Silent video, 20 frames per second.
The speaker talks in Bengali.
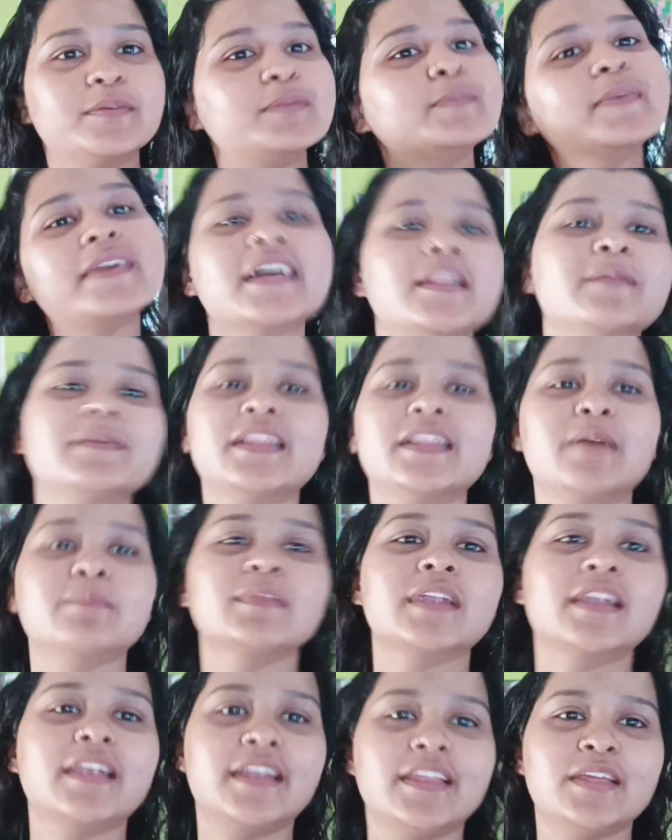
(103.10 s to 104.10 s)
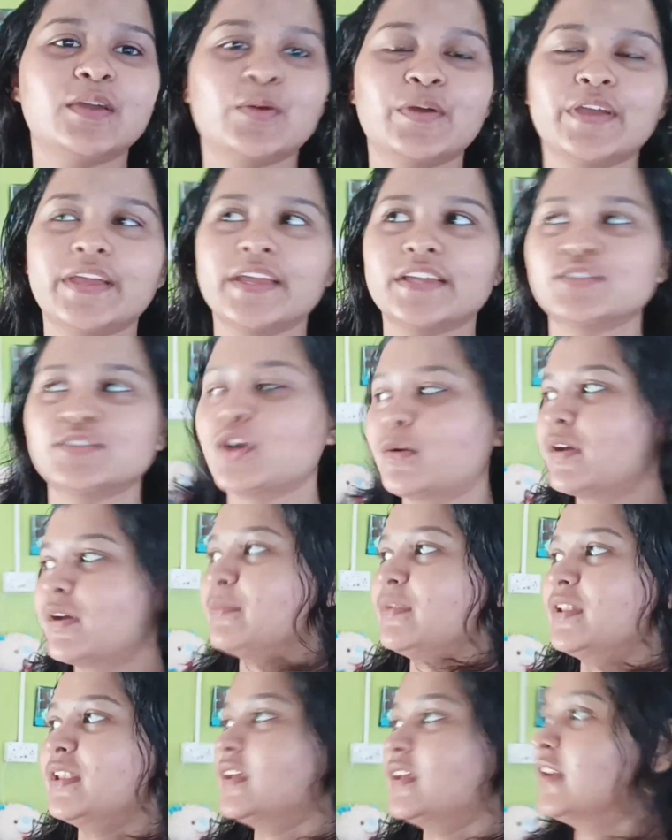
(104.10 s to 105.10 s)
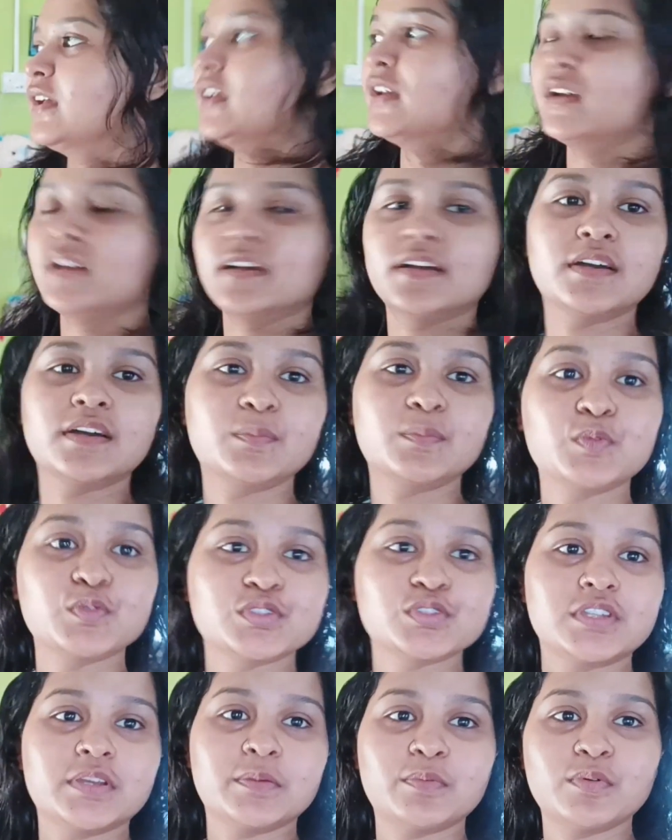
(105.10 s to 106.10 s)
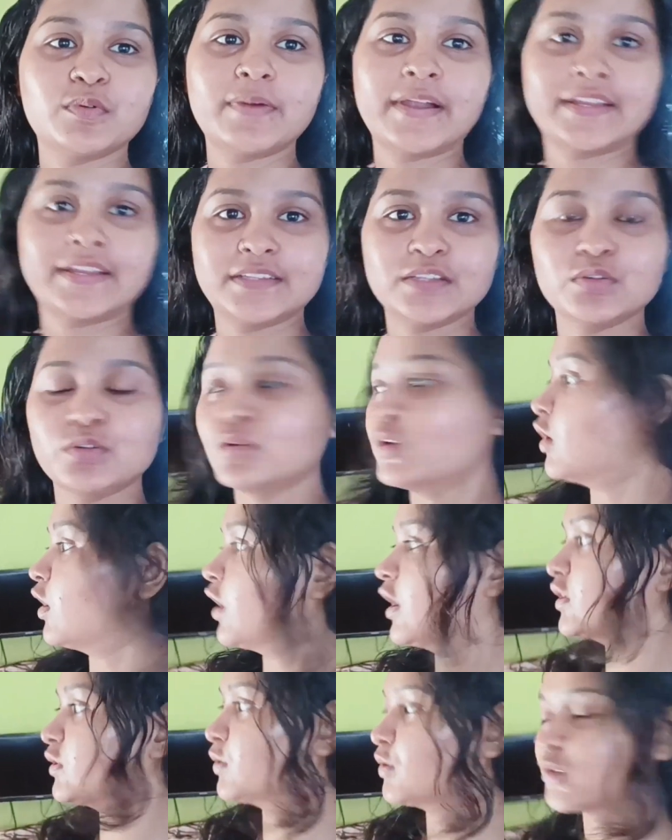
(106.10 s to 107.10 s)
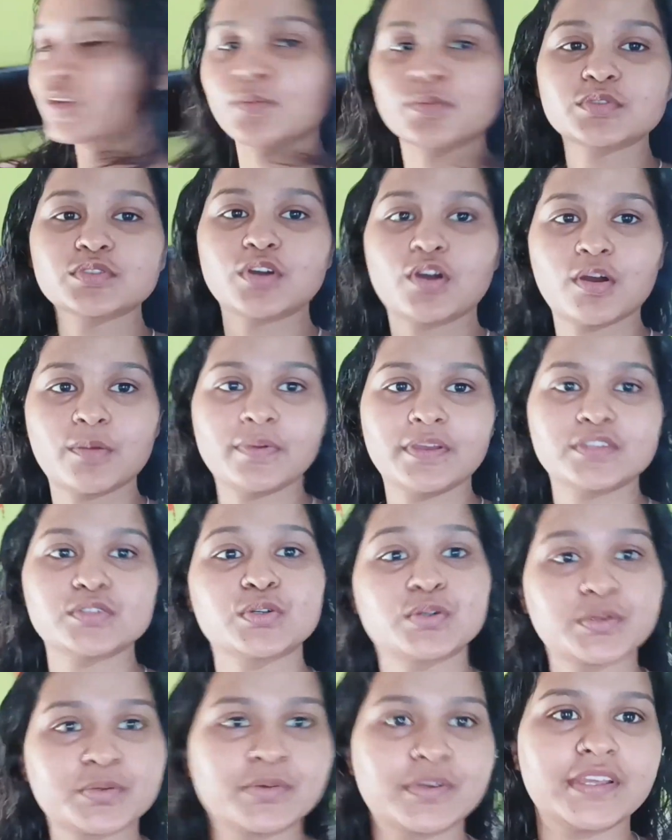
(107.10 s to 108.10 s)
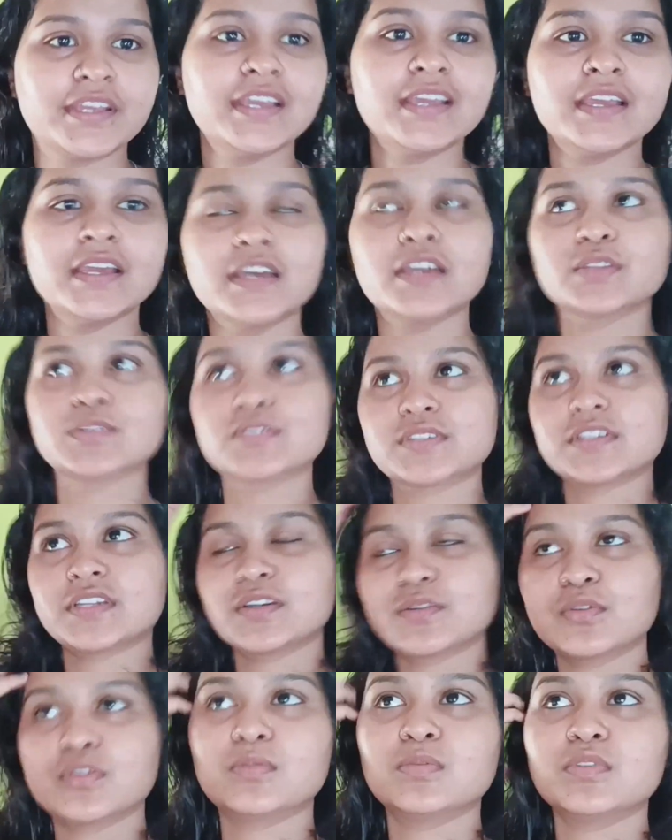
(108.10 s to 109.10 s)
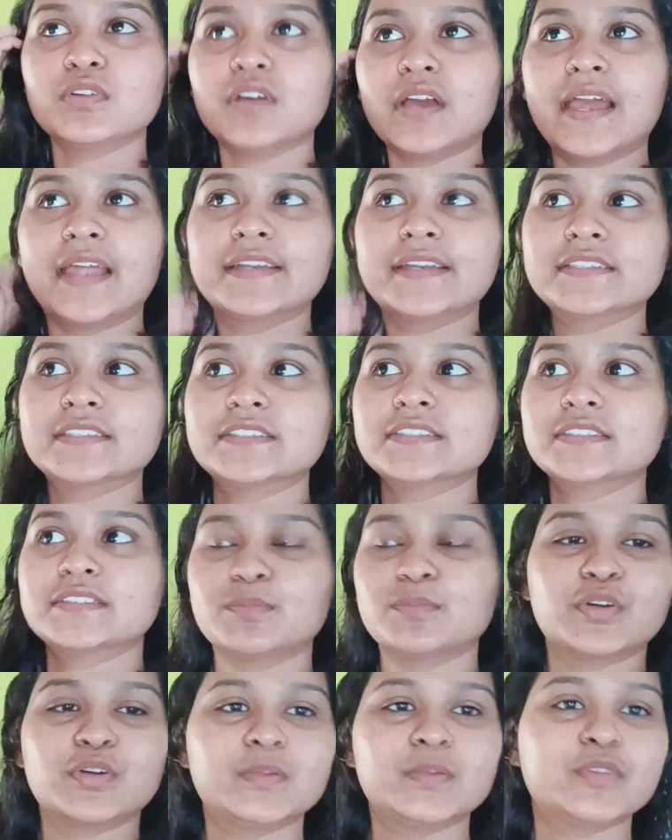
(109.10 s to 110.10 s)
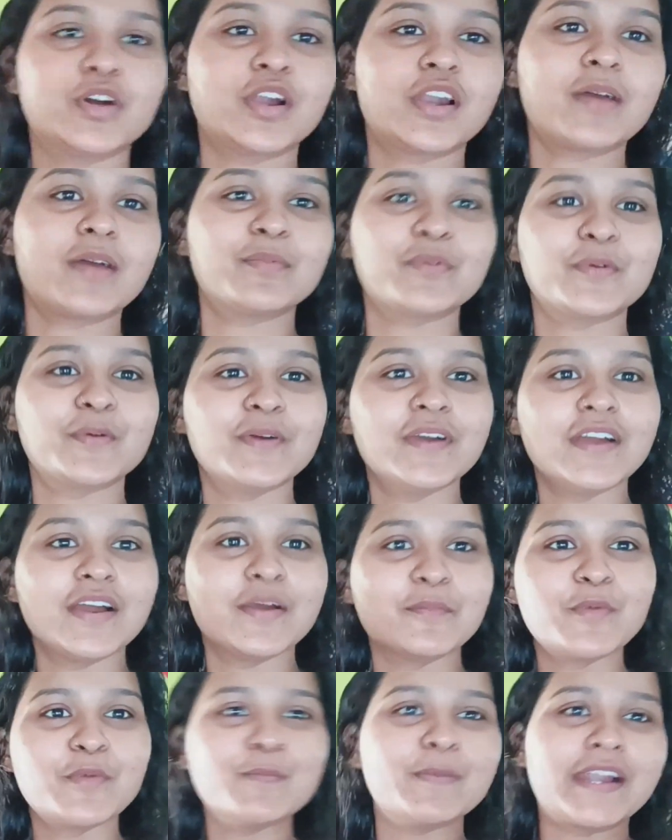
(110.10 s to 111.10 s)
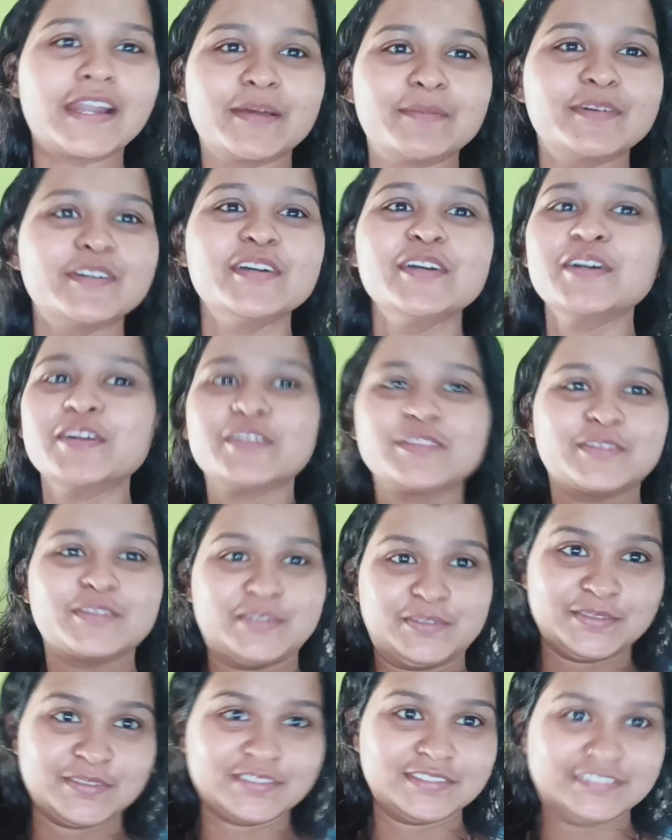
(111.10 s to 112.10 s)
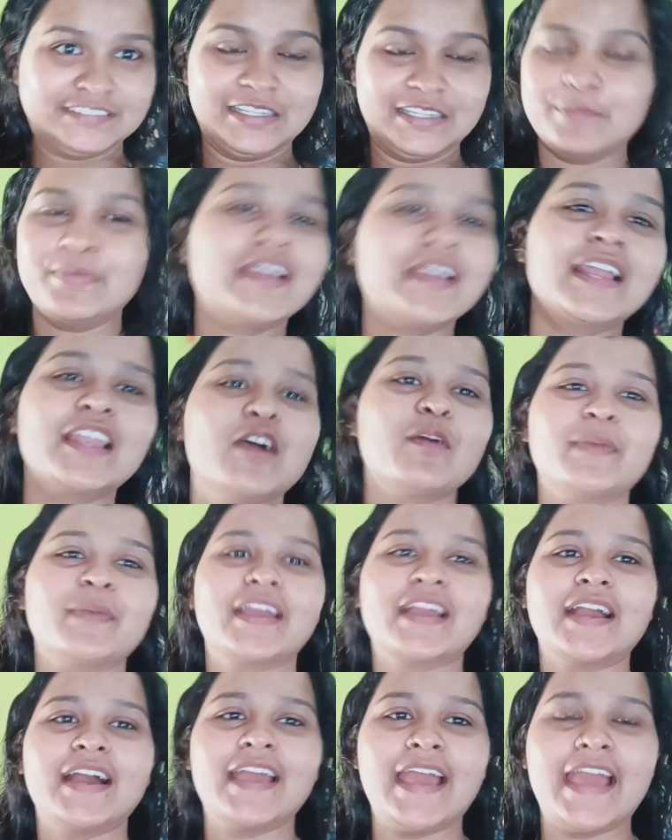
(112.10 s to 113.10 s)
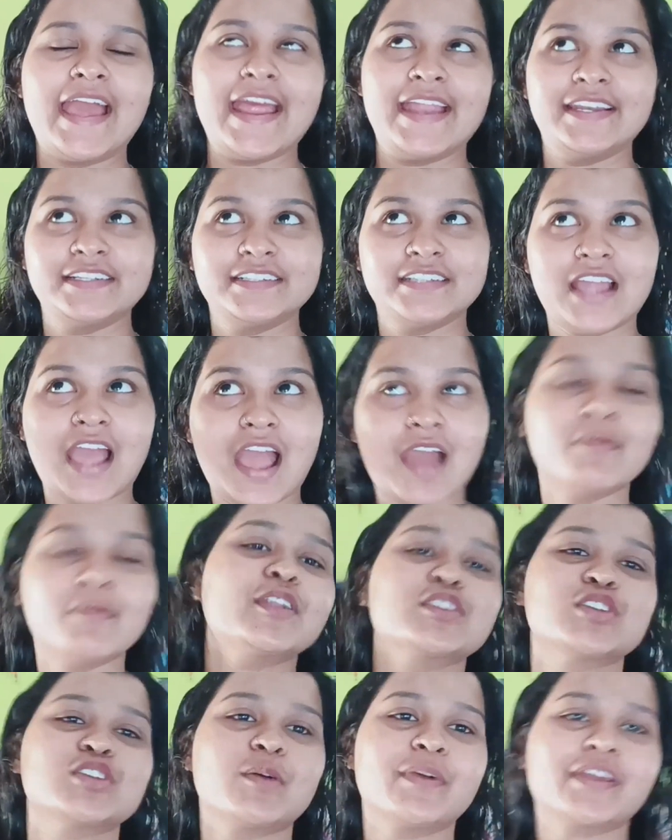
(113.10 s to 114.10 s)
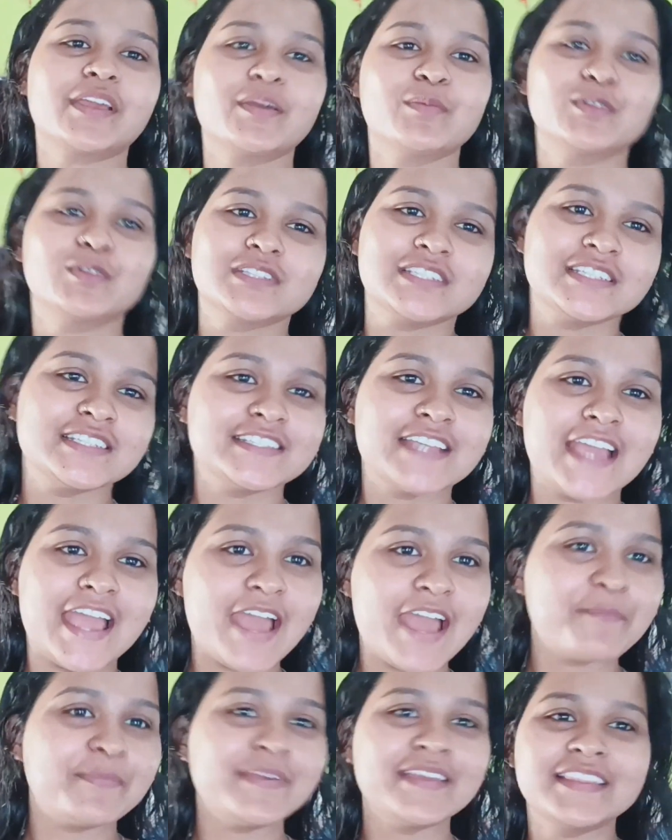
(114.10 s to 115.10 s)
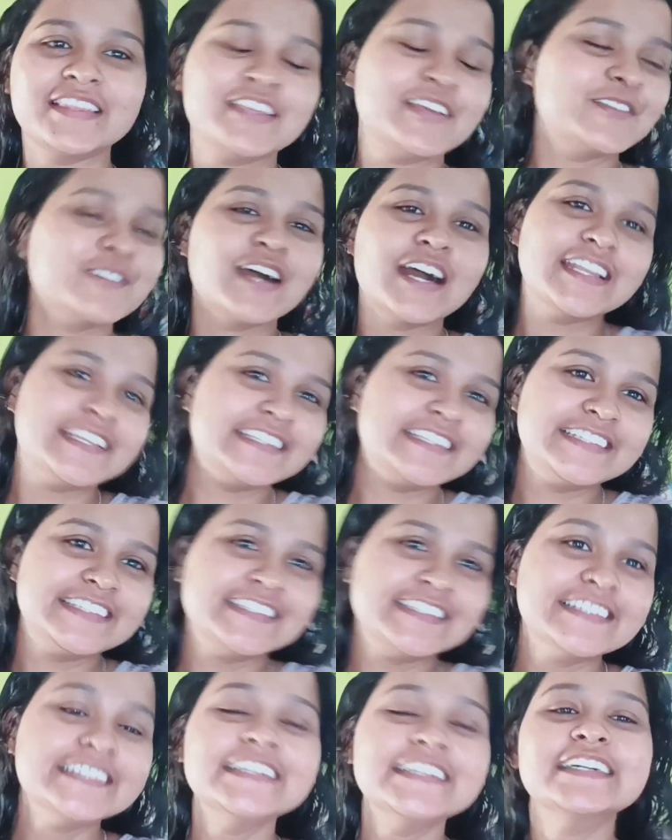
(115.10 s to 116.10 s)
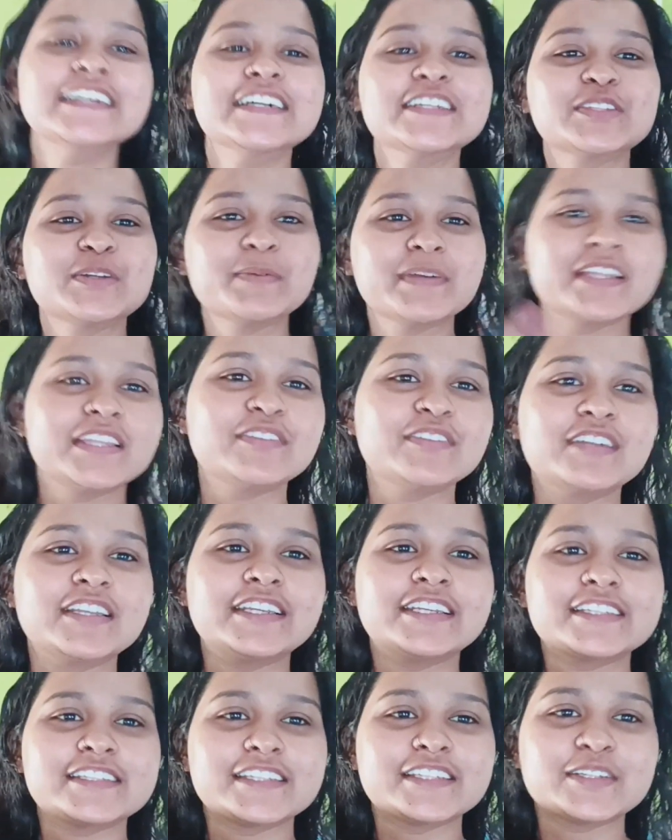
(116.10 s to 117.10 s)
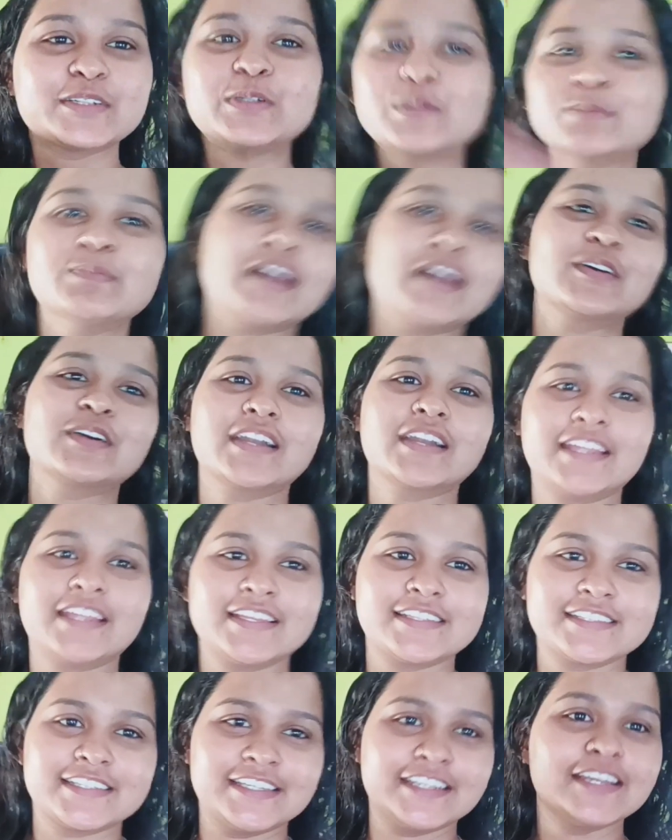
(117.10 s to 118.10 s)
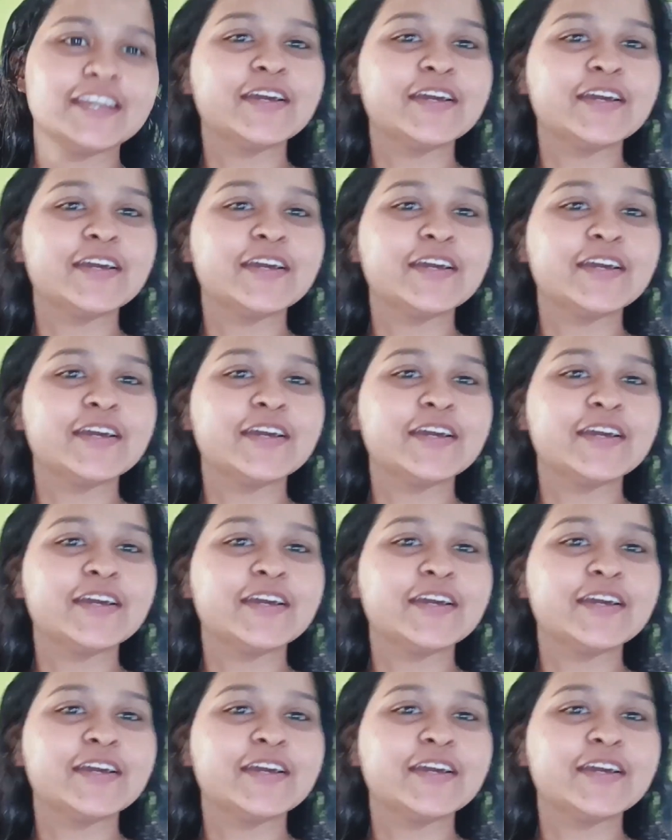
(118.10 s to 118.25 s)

বিকালবেলা আমরা রেডি হয়ে সবাই মিলে পুজো দেবো বাড়িতেও হয়তো লক্ষ্মী পুজো হবে ছোট করে তো সেটা করব অ্যান্ড প্রদীপ ধরাবো বুম ফাটাবো তো বিকালে অপেক্ষায় অ্যান্ড আবারও সবাইকে বলছি যে হ্যাপি দিওয়ালি তোমাদের দিওয়ালিটা যাতে খুব ভালো কাটে আজকে